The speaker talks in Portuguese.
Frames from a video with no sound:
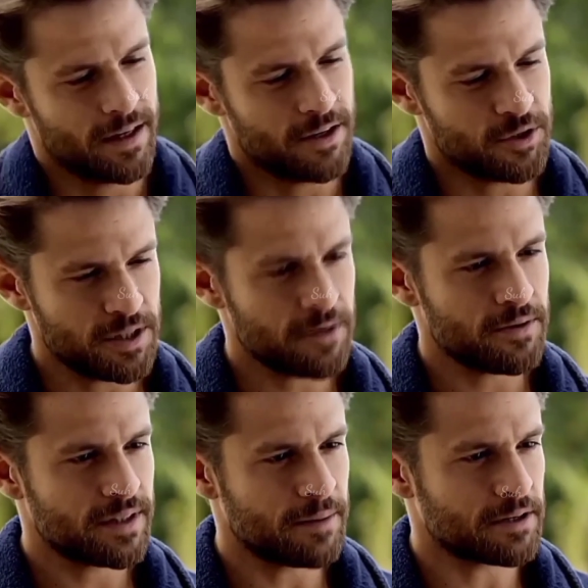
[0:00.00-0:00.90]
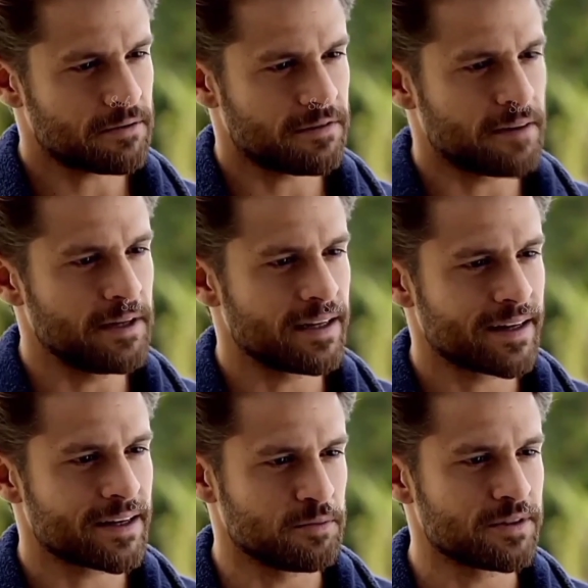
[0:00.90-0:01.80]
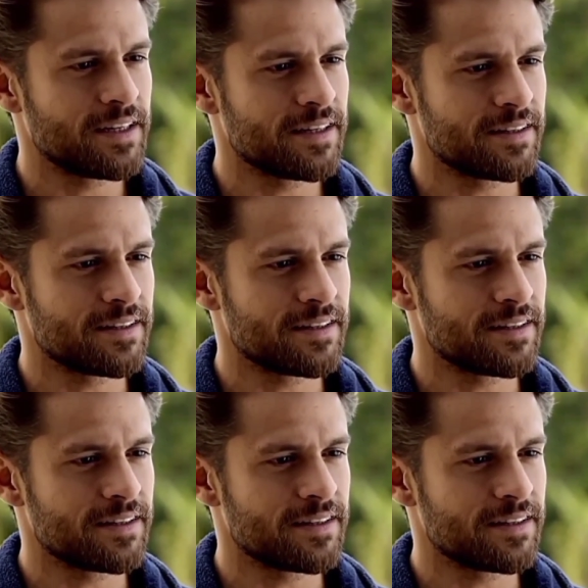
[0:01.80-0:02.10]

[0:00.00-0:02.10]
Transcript: a gente podia contar pra tua família, né, que eu mudei?